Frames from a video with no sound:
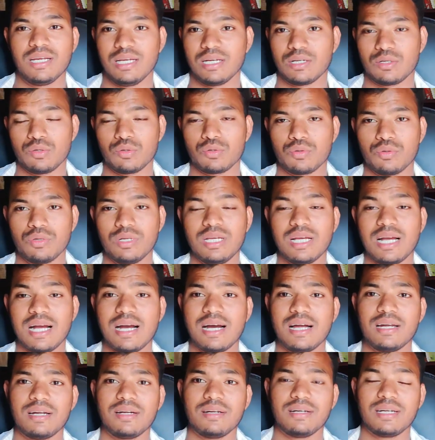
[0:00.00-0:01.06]
একটু শুনি
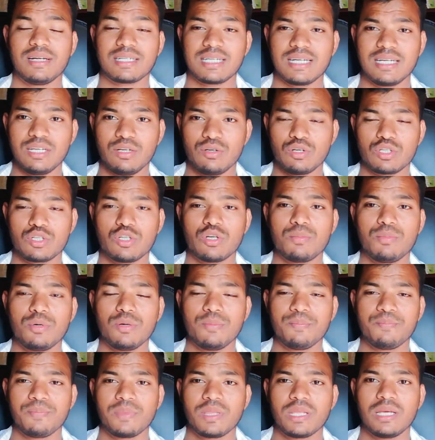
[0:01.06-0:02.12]
আর একটা রিকোয়েস্ট করব
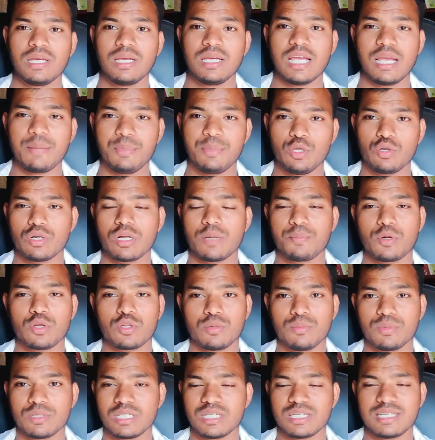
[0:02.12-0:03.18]
এই ভিডিওটা
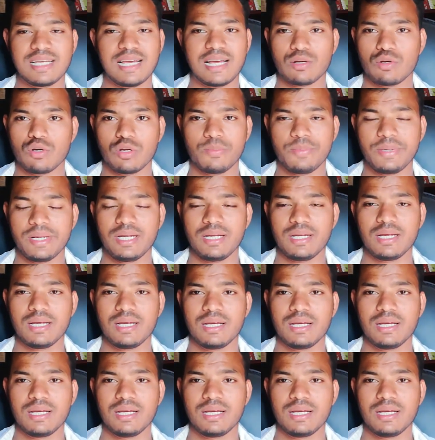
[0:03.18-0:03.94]
প্রথম হচ্ছে শেয়ার করবেন